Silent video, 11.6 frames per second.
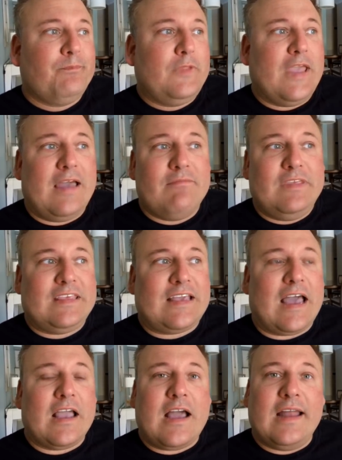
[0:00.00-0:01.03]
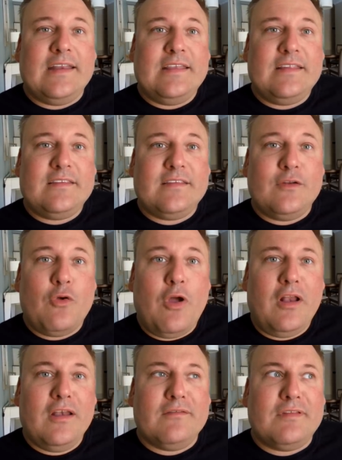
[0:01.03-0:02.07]
ja, ich kann gar nichts
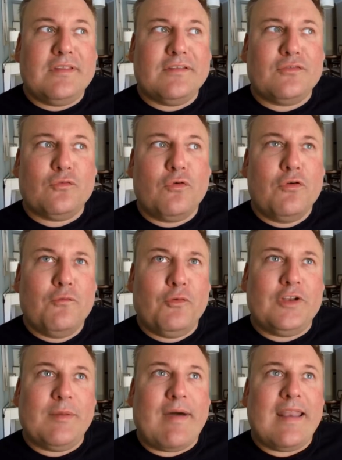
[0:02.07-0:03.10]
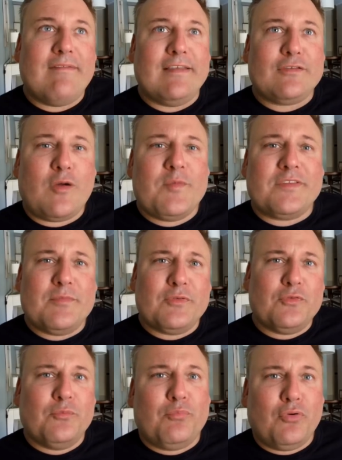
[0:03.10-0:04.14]
nörgeln. Das ist so ungewohnt. Normalerweise kommt jetzt immer
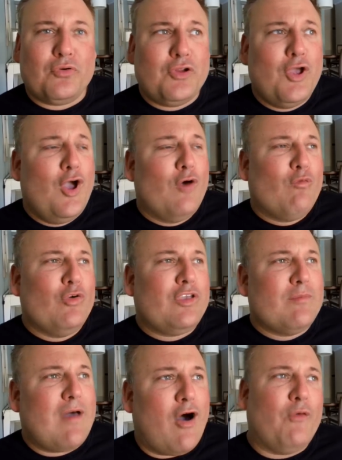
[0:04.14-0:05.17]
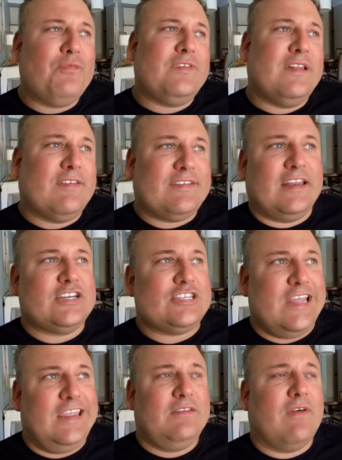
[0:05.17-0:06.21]
so ein Punkt, wo ich immer aufzähle, was alles
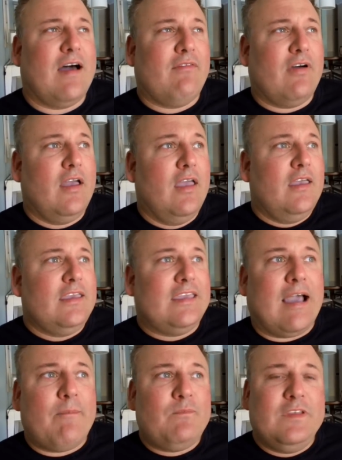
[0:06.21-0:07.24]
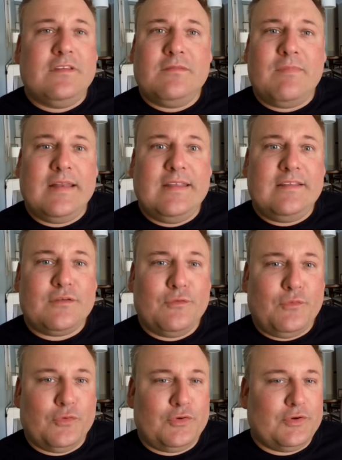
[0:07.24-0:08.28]
schlecht war, aber ich habe dieses Mal nichts
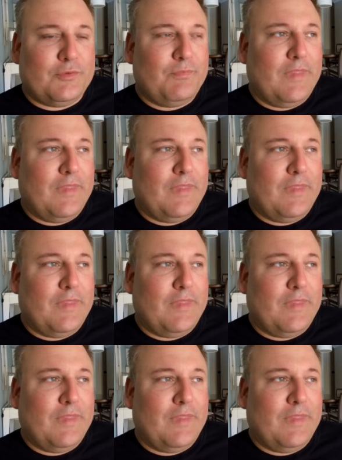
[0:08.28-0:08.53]
gefunden.